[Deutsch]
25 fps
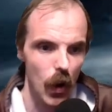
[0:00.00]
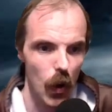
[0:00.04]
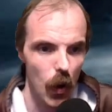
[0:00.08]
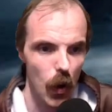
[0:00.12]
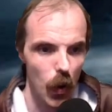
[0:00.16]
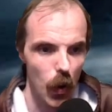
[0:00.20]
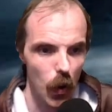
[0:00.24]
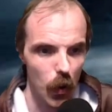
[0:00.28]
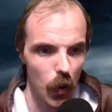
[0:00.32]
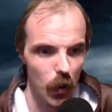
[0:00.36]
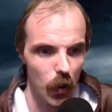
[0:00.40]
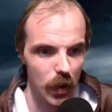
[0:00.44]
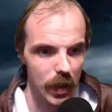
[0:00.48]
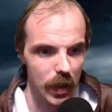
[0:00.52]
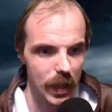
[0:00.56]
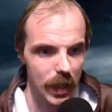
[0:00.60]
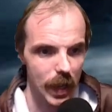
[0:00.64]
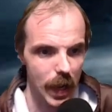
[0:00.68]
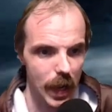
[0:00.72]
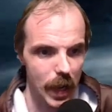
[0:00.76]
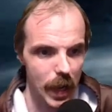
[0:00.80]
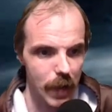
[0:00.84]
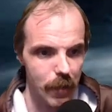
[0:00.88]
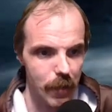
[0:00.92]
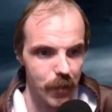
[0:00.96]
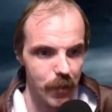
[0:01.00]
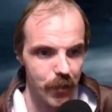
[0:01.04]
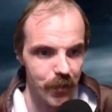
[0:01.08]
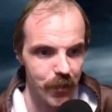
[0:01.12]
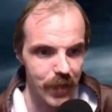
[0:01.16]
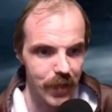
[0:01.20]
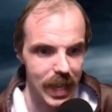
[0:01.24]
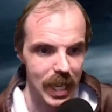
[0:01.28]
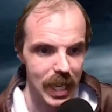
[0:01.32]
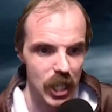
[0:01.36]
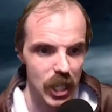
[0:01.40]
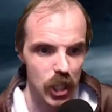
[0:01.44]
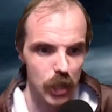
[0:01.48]
Und ähm,
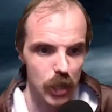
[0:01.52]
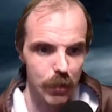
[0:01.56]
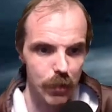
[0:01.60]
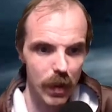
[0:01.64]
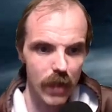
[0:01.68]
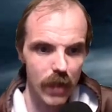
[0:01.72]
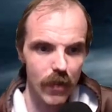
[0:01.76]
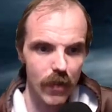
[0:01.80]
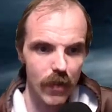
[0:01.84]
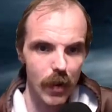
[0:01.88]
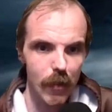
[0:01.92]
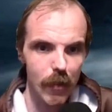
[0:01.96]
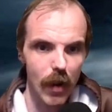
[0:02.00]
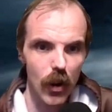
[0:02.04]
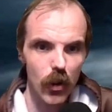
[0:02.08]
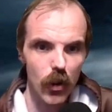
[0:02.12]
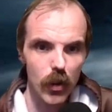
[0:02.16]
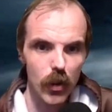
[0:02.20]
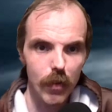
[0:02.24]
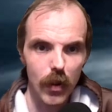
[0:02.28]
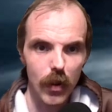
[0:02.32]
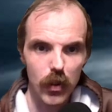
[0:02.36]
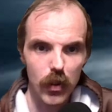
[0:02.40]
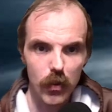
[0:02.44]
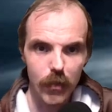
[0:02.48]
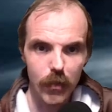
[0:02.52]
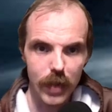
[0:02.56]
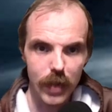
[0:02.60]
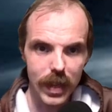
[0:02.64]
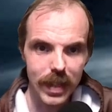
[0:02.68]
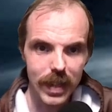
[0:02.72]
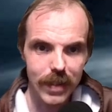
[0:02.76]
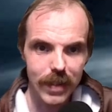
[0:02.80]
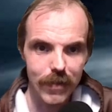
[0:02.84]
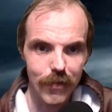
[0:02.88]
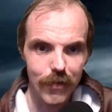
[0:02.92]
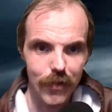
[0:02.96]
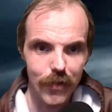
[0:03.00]
springen wir mal rüber zum
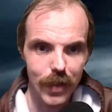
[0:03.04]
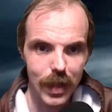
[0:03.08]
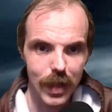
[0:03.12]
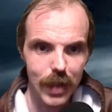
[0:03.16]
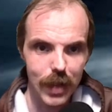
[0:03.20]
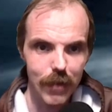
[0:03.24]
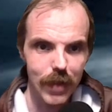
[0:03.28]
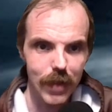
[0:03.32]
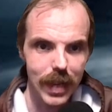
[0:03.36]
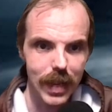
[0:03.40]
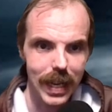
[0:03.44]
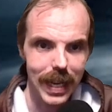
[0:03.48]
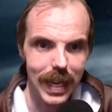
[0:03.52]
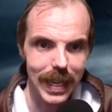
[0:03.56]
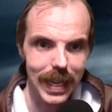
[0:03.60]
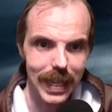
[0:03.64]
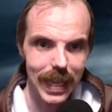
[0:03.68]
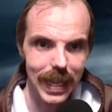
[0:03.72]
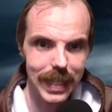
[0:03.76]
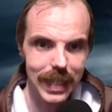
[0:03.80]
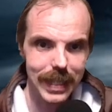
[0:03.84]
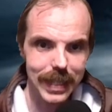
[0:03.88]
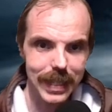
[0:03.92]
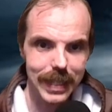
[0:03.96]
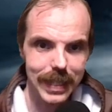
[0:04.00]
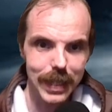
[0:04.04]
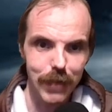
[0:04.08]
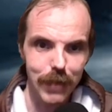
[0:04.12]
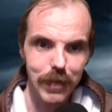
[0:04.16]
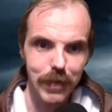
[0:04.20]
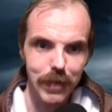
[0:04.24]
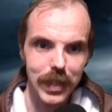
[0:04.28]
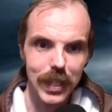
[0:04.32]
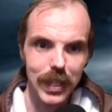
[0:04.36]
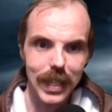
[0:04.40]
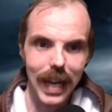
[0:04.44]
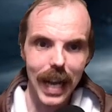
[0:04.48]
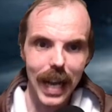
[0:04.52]
nächsten Film. Das ist
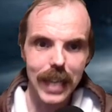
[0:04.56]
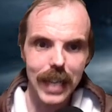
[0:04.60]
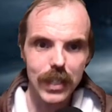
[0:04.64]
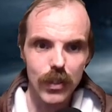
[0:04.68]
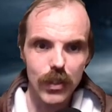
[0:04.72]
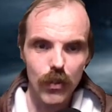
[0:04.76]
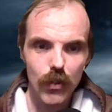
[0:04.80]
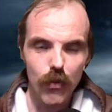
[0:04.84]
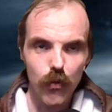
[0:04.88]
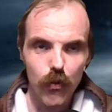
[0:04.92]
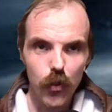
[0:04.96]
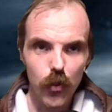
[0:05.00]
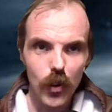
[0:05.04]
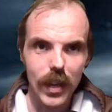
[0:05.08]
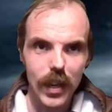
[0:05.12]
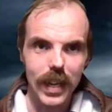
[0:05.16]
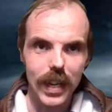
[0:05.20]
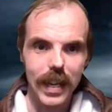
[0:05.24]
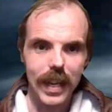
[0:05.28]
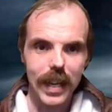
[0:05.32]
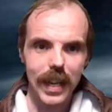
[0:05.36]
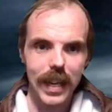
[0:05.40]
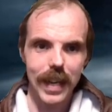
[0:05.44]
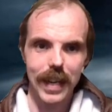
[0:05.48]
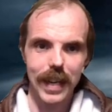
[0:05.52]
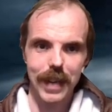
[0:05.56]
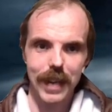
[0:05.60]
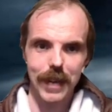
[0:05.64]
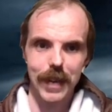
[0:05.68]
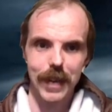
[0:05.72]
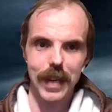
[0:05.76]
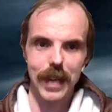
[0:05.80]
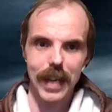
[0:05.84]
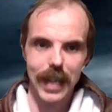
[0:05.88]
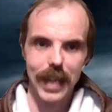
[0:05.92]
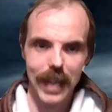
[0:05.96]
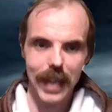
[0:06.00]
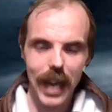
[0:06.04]
nämlich Castle Freak.
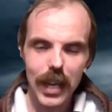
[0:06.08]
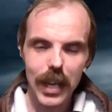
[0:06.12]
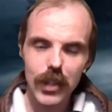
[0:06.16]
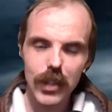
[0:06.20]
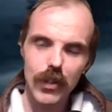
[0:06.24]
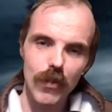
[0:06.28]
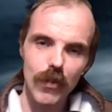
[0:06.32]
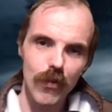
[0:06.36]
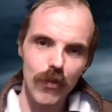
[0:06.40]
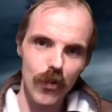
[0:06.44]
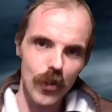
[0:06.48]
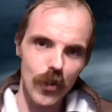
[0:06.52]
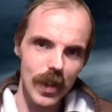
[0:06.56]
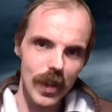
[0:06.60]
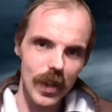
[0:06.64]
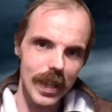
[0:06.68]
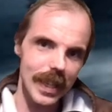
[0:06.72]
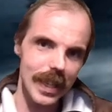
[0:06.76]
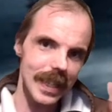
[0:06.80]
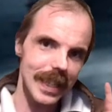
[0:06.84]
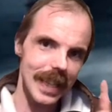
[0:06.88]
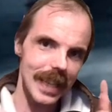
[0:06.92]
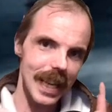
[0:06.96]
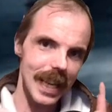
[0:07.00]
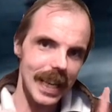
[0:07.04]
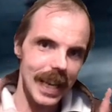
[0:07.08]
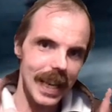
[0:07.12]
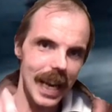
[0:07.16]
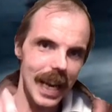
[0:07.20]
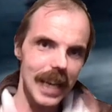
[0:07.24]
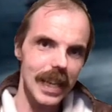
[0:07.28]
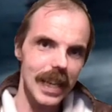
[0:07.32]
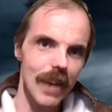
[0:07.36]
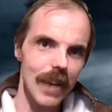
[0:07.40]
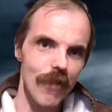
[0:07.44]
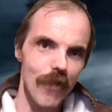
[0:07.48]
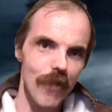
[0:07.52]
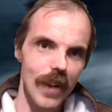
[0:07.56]
Castle Freak, den kennt
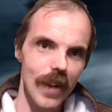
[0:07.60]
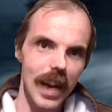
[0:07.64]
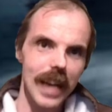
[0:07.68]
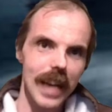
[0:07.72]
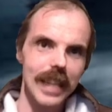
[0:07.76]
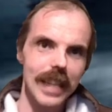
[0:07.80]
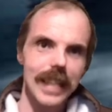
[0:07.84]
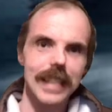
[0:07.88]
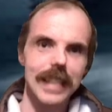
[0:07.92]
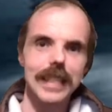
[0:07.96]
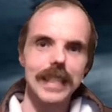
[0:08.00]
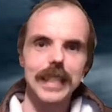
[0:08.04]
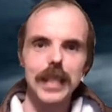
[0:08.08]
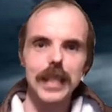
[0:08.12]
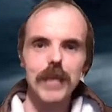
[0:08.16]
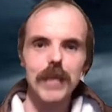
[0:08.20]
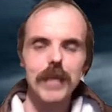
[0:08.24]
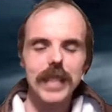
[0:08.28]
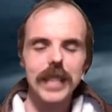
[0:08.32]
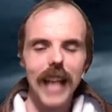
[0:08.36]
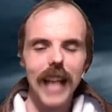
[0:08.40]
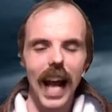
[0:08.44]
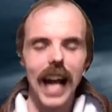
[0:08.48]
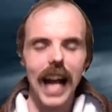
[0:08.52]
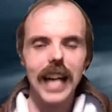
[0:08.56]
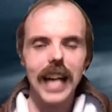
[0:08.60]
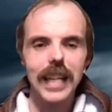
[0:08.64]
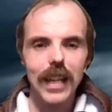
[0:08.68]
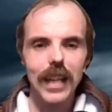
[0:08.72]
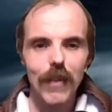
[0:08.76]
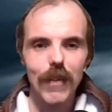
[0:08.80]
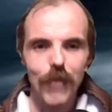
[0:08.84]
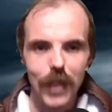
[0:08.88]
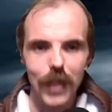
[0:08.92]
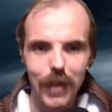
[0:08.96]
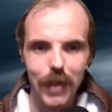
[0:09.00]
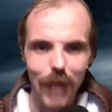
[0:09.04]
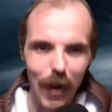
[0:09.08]
ihr vielleicht, ist ein ziemlich alter
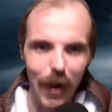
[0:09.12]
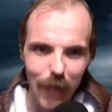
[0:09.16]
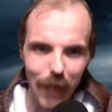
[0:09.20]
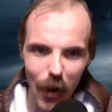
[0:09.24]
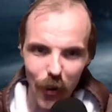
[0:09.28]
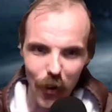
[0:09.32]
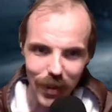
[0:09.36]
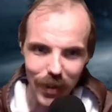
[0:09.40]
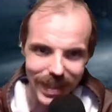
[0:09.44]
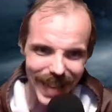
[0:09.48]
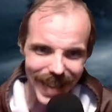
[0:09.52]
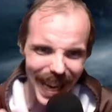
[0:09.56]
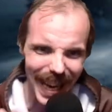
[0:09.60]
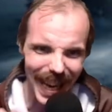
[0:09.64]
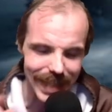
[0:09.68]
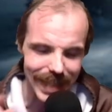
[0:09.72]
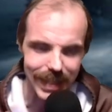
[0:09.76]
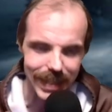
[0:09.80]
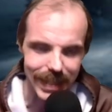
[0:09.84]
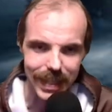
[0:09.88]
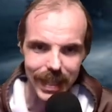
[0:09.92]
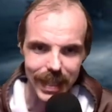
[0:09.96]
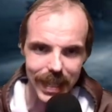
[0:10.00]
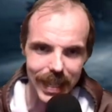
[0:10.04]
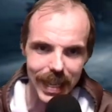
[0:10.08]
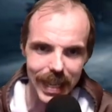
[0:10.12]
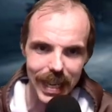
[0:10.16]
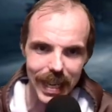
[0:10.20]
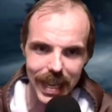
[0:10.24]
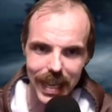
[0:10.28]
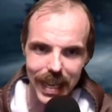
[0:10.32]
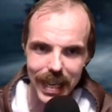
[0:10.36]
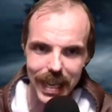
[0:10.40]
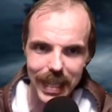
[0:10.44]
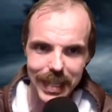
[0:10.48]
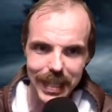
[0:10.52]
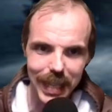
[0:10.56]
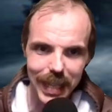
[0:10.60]
Film, aber auch das
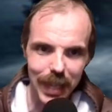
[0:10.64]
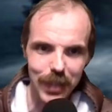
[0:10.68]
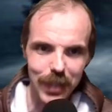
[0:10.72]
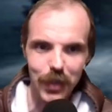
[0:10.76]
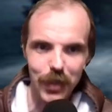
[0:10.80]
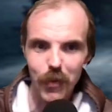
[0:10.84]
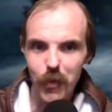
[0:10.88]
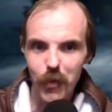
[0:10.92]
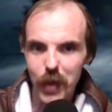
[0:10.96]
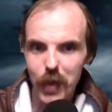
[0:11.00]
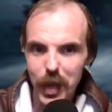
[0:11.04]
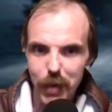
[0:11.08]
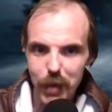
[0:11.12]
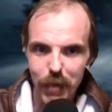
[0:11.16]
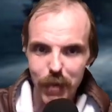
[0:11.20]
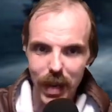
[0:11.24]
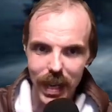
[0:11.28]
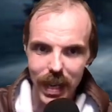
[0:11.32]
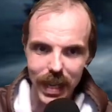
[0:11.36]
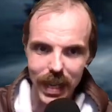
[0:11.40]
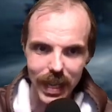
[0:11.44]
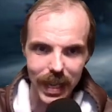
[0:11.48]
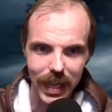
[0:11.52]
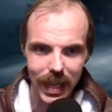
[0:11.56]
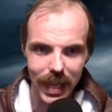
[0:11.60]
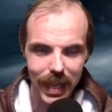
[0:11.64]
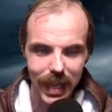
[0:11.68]
ist jetzt ein Remake.